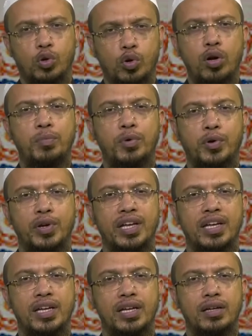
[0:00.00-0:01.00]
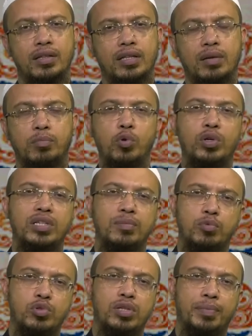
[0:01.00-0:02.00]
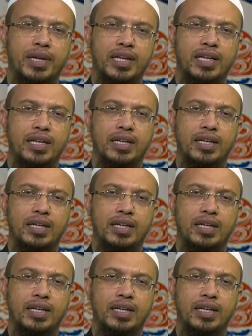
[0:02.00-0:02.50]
সংকল্প করে তার ভুল সে বুঝতে পারে